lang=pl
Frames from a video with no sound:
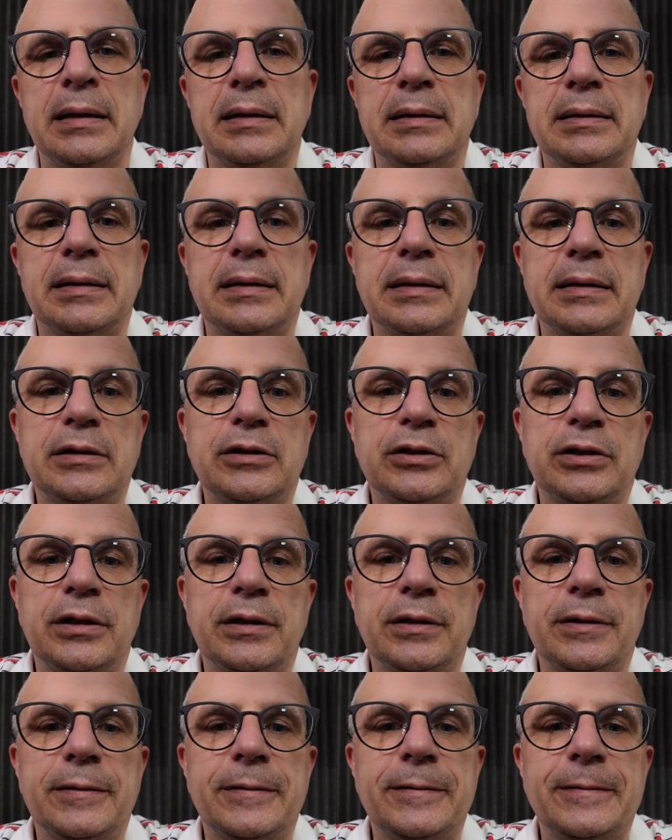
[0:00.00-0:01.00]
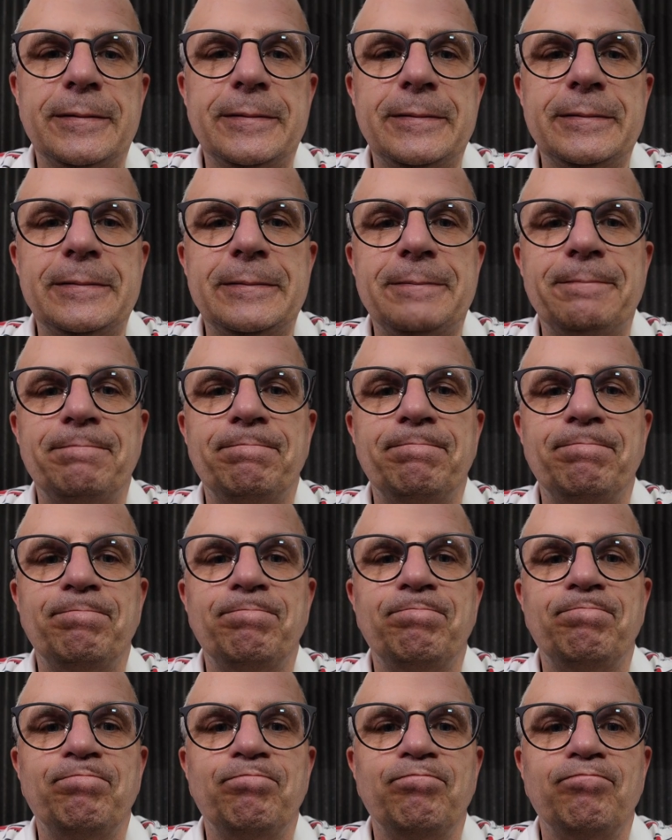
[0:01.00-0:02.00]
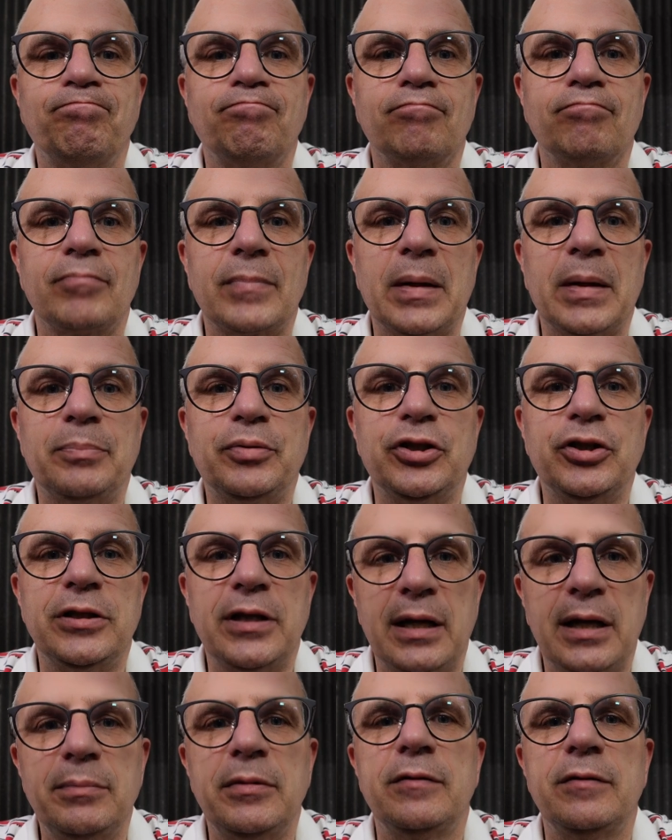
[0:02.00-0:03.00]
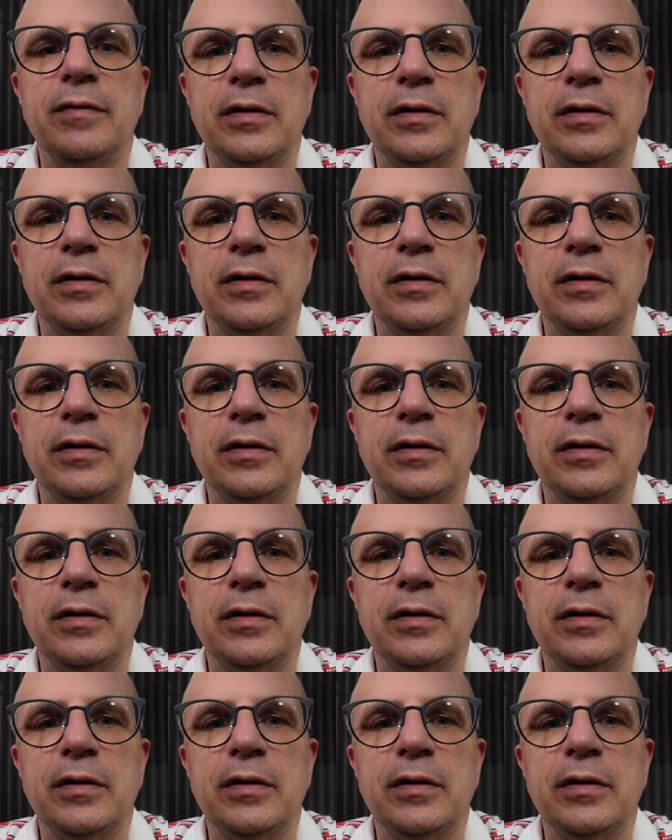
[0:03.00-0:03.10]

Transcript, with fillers: Także przynajmniej